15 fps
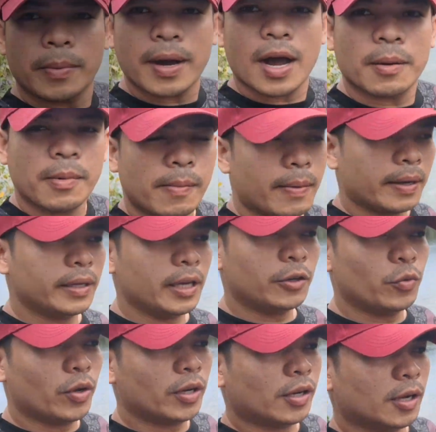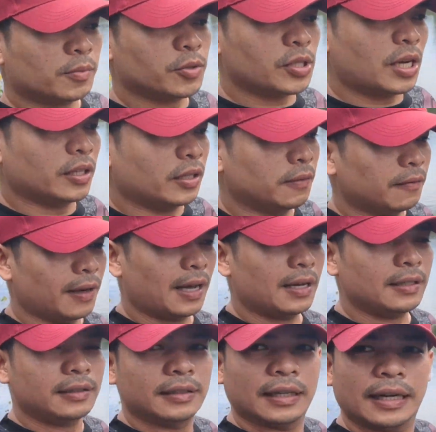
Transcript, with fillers: po mga kababayan, welcome sa ating vlog.